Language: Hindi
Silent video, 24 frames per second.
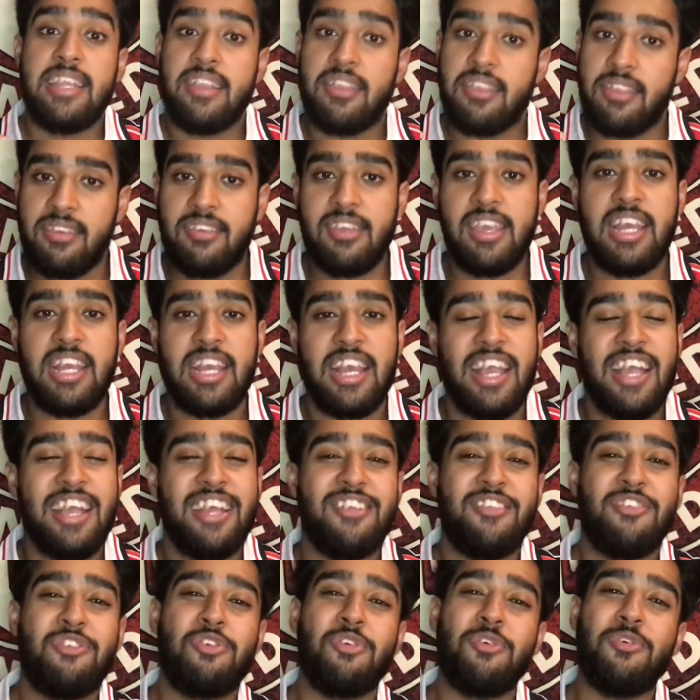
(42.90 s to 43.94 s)
स्टिल
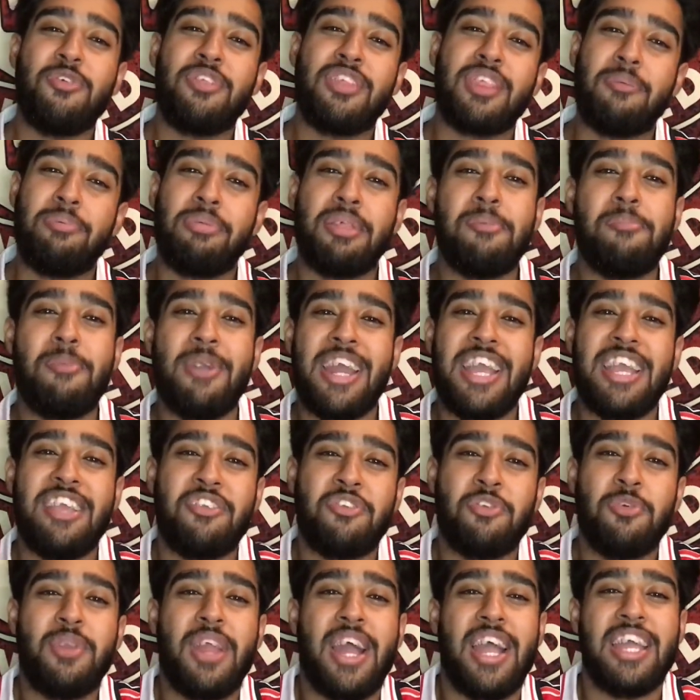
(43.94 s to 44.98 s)
जो सबसे बड़ा
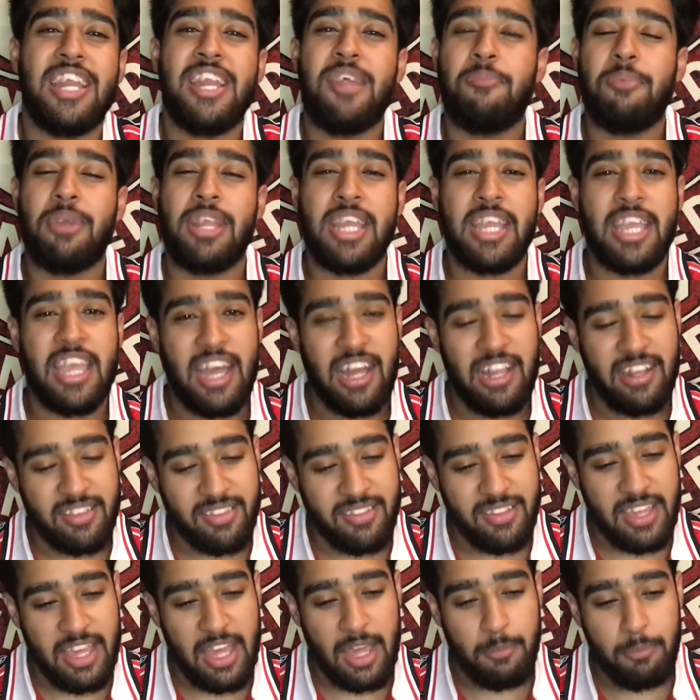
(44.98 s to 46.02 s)
इशू रहा है ना मेरे ख्याल
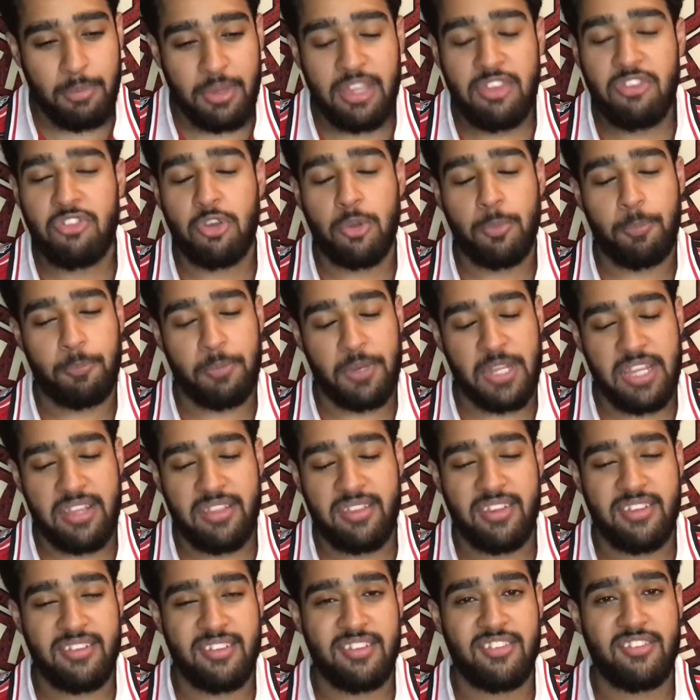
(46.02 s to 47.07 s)
से अभी जो प्री
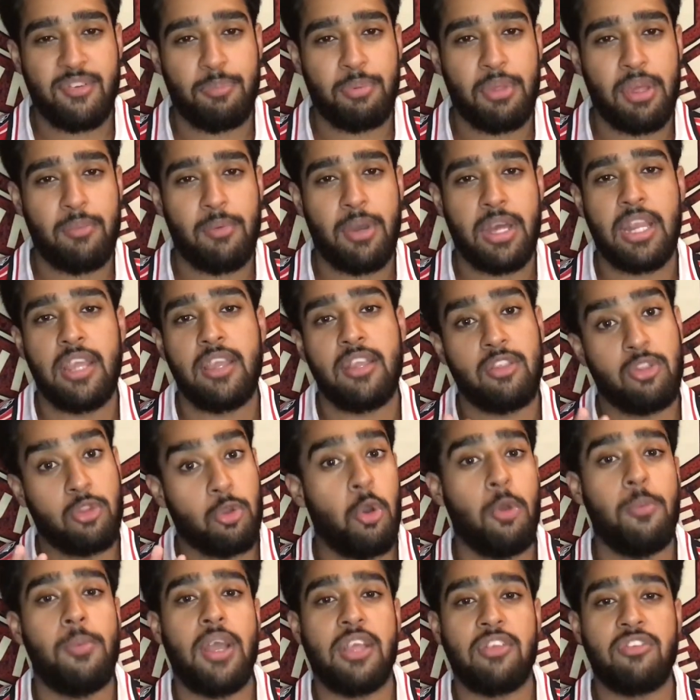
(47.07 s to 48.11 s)
सीजन जब से हमारे
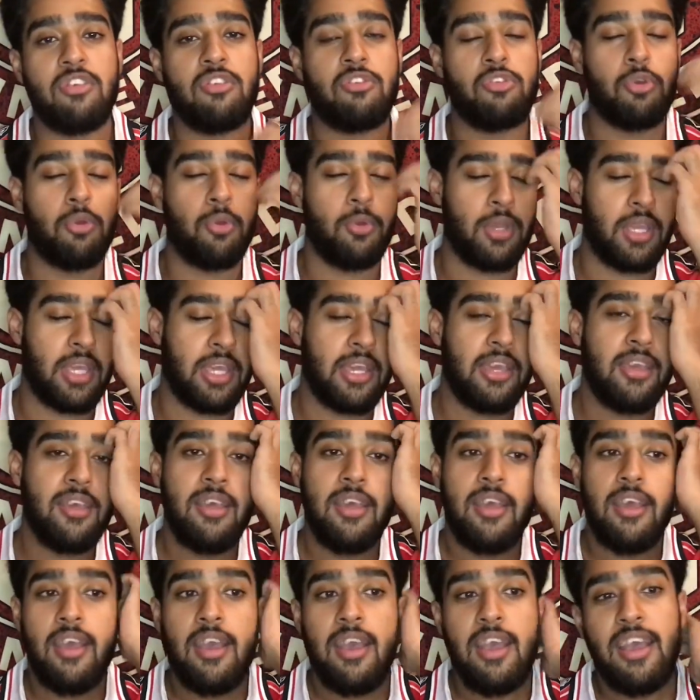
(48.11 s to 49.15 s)
दो मैचेस जो हुए हैं
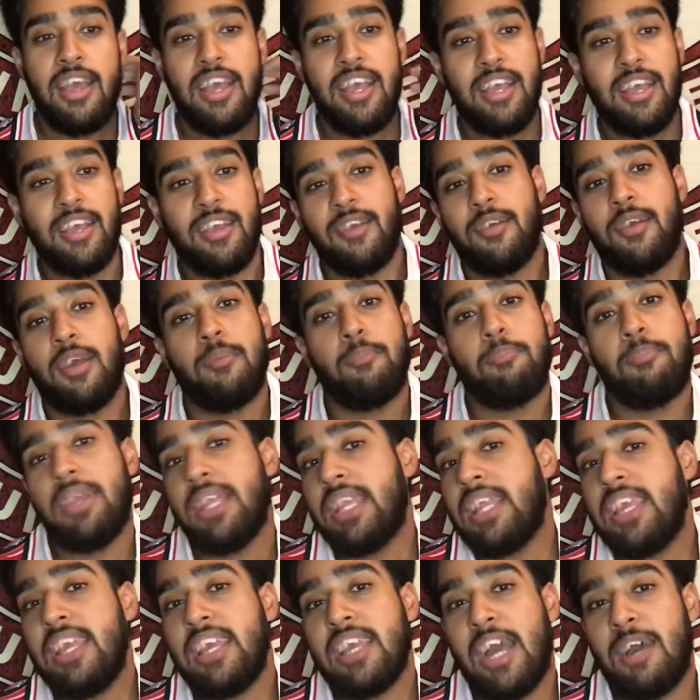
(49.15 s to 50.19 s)

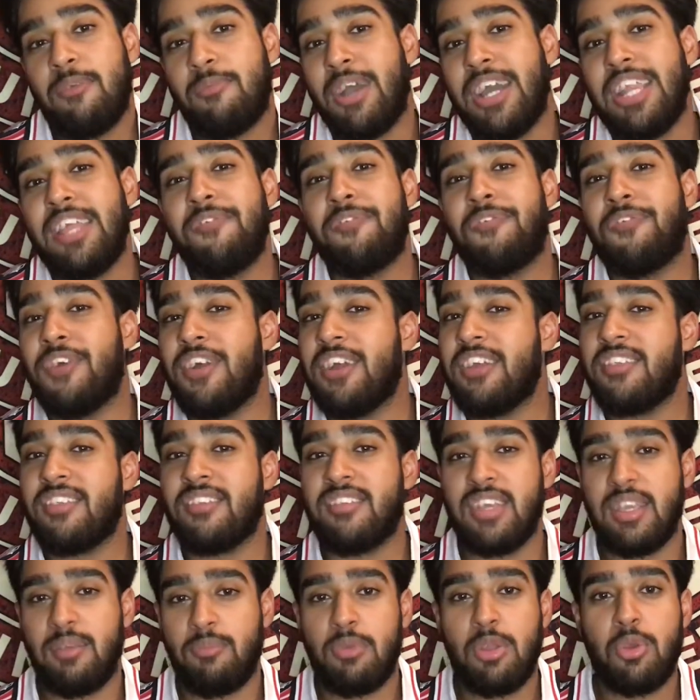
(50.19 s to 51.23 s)
मेरी हमारी फर्स्ट
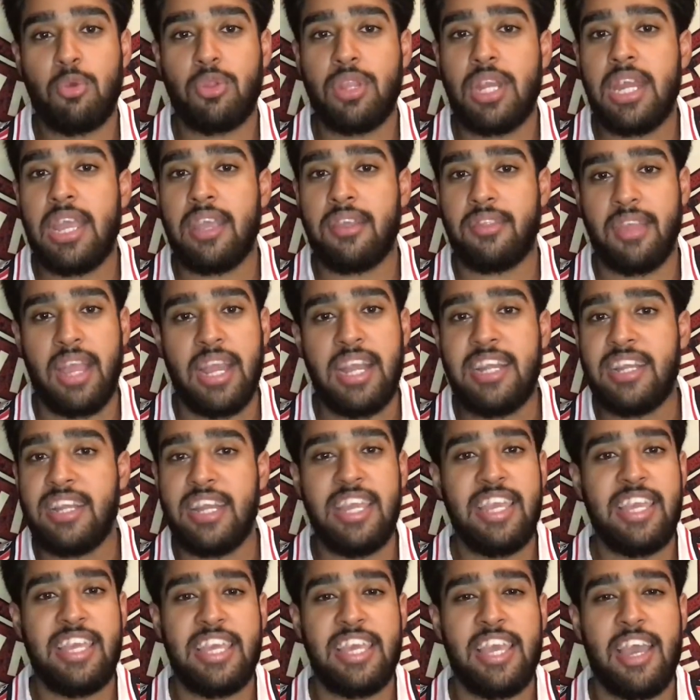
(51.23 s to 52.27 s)
टीम ने उतना एक्साइट
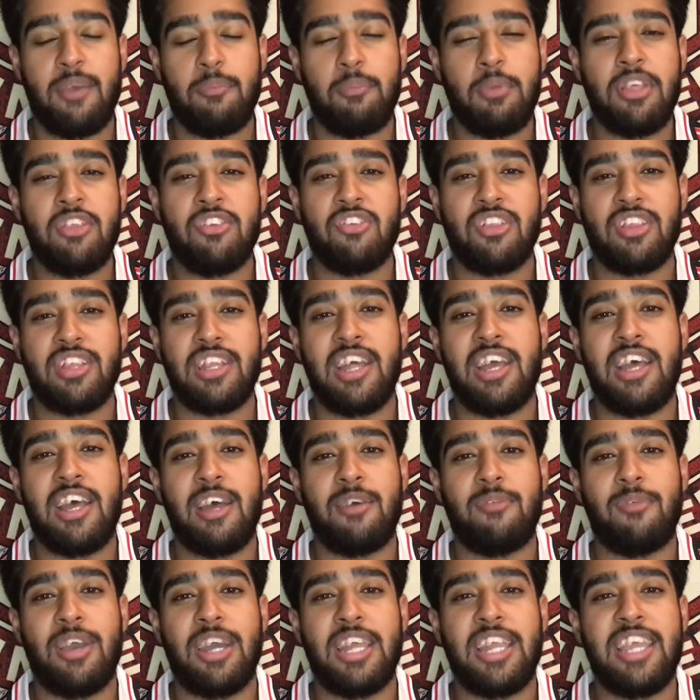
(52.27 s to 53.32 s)
नहीं किया हमें जितना
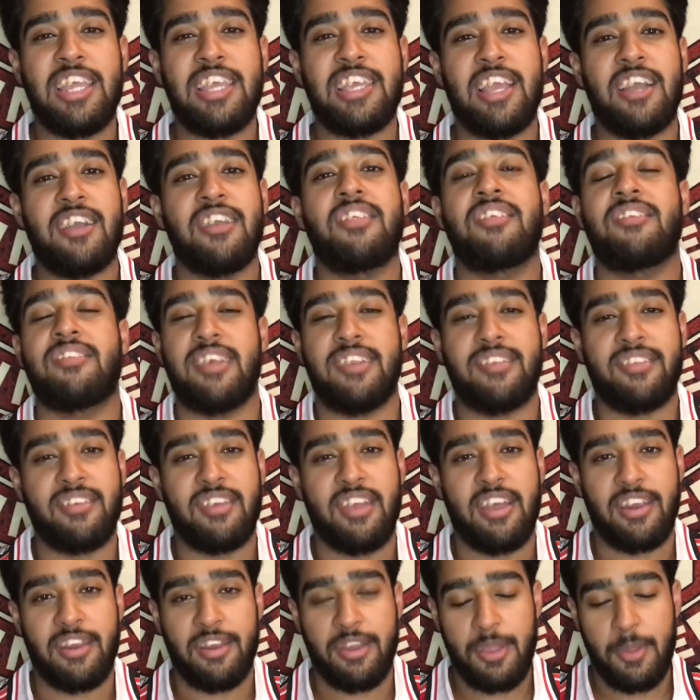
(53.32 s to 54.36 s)
हमारे यंगस्टर्स
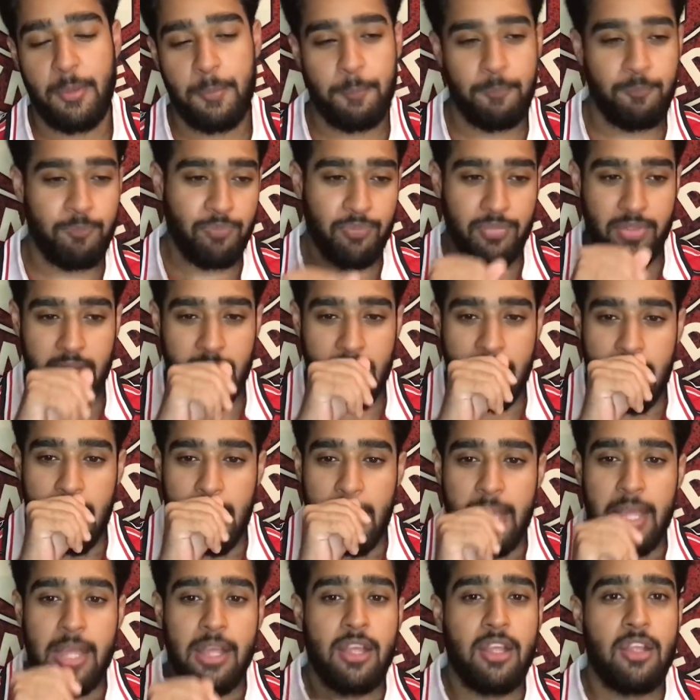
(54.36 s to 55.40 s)
कर रहे हैं
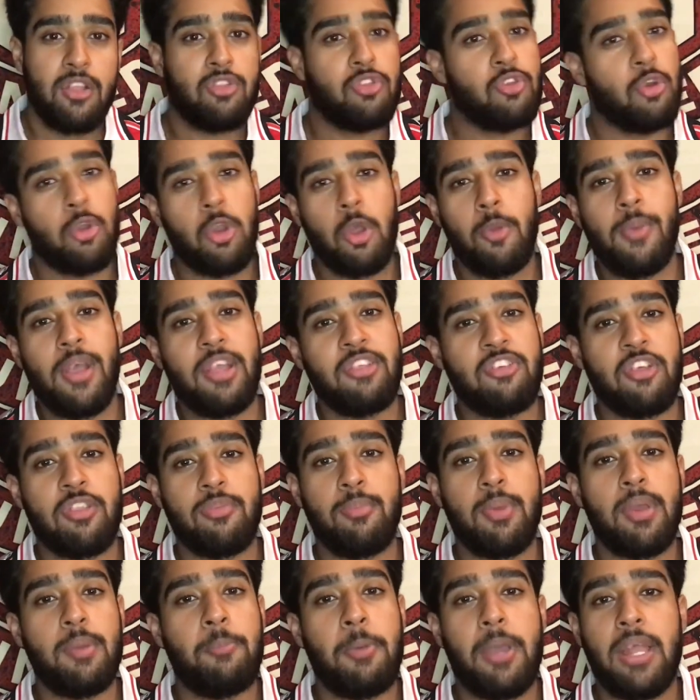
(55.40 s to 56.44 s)
दोनों मैचेस
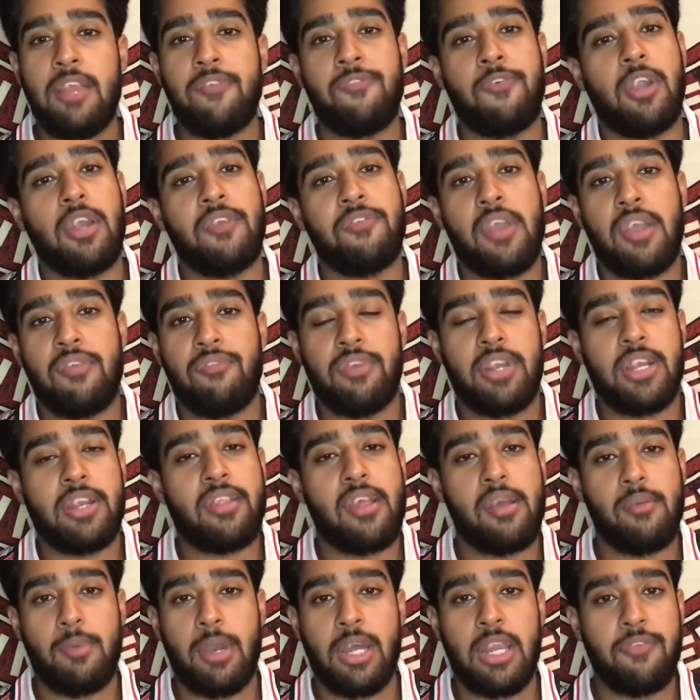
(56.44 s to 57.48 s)
में पहले 45 मिनट्स
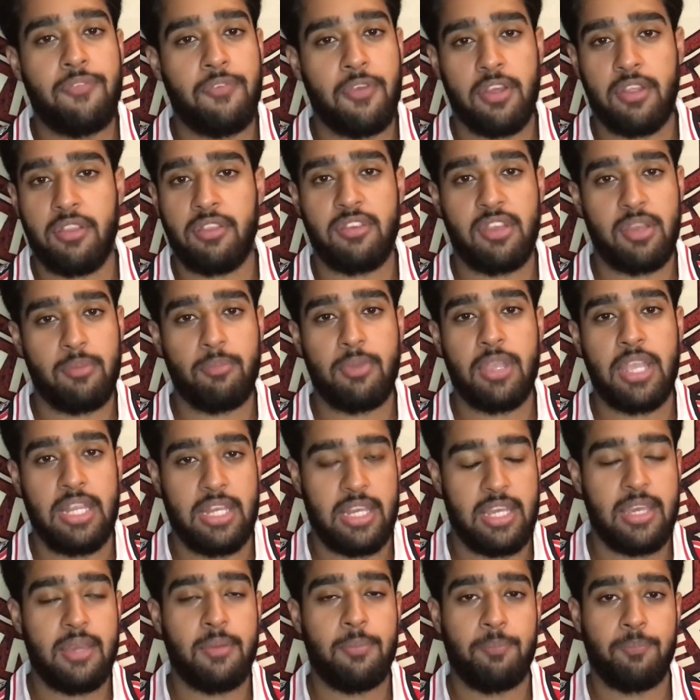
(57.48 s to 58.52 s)
हमारी फर्स्ट टीम
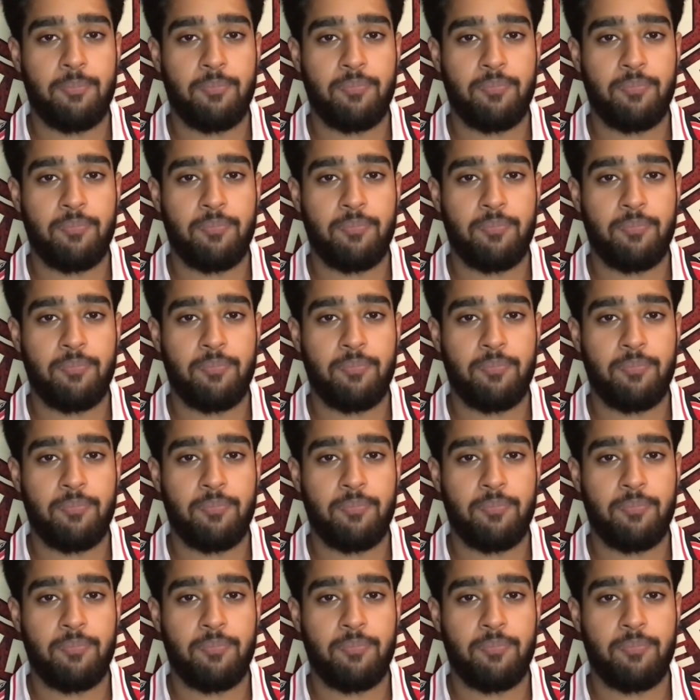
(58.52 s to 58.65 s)
खेली है